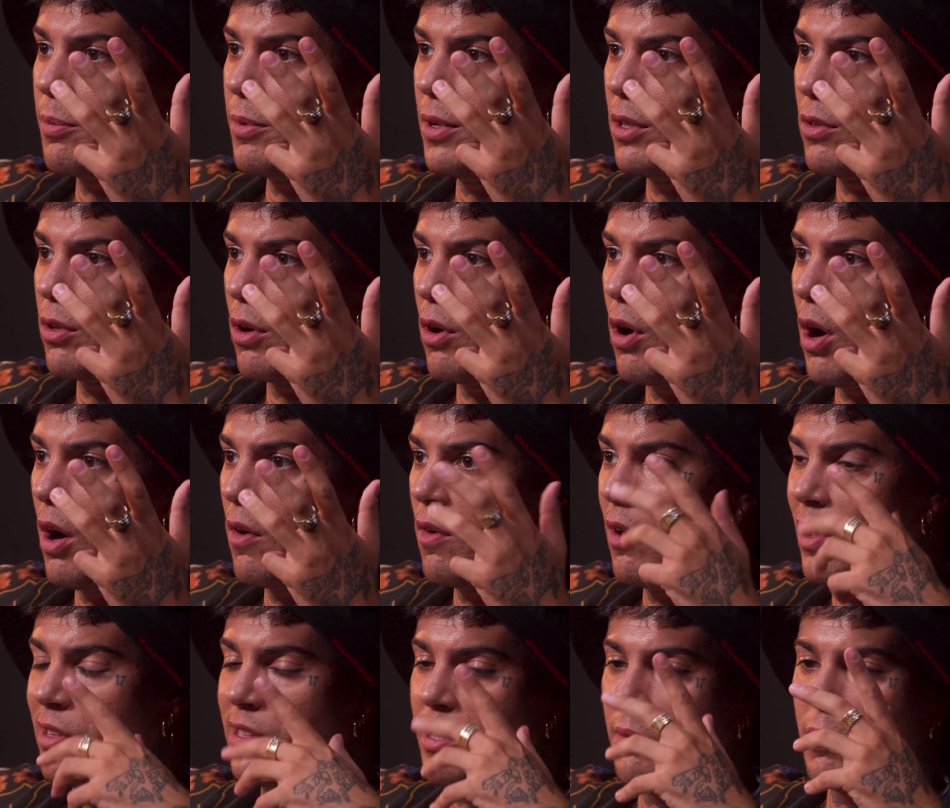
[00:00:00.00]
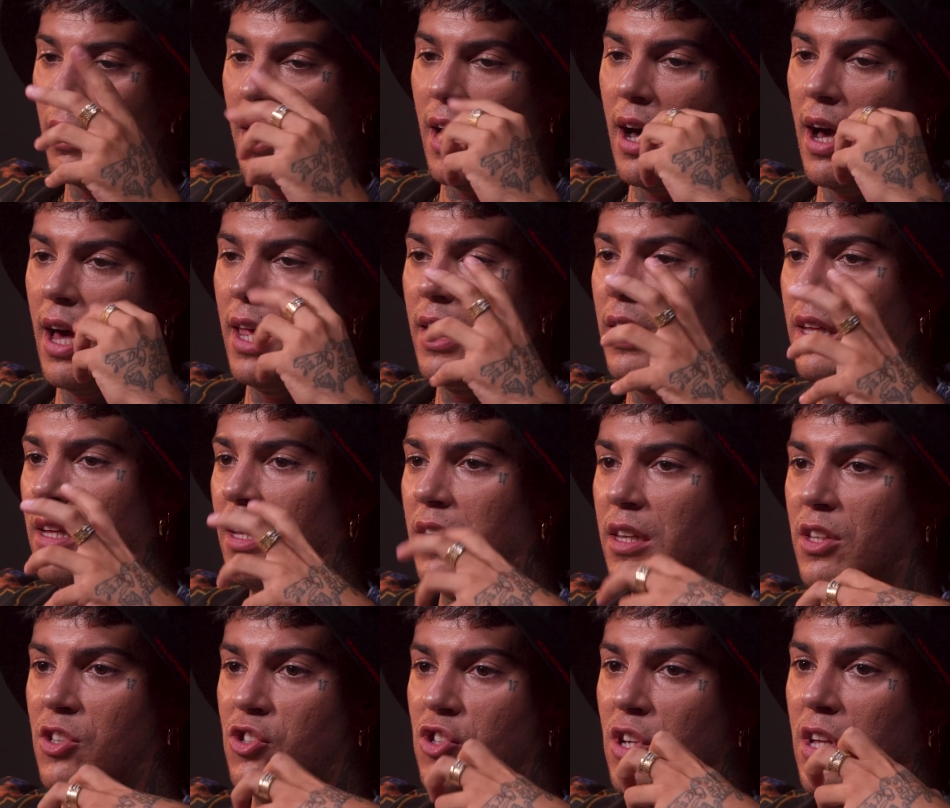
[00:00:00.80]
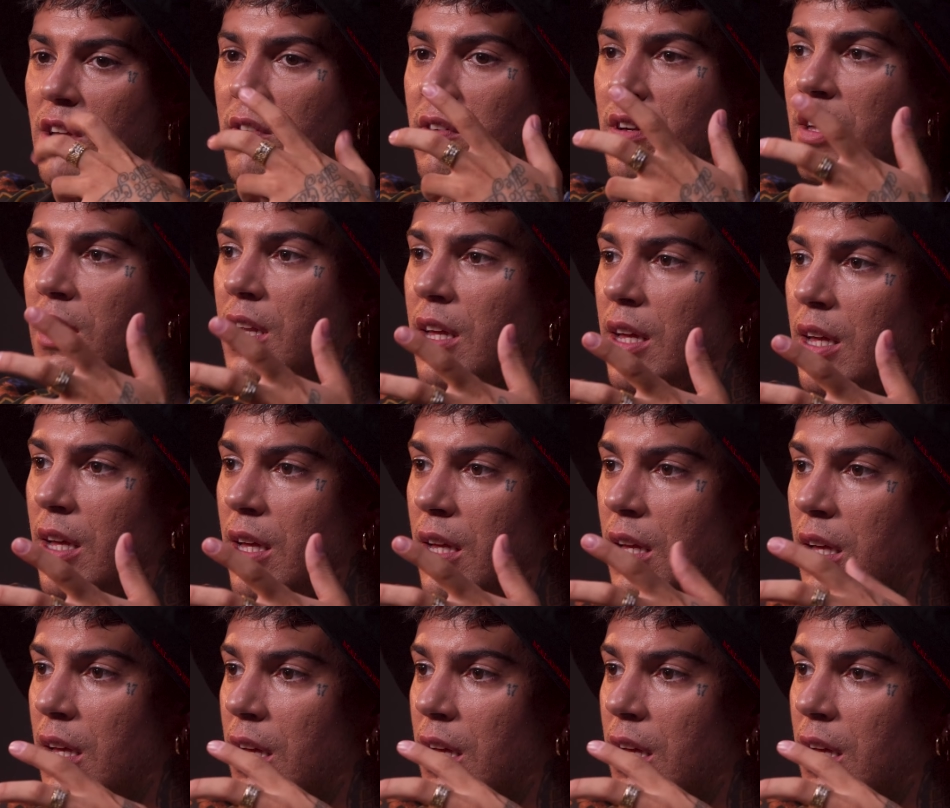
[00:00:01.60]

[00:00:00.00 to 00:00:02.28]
capito, no? A volte magari ricevere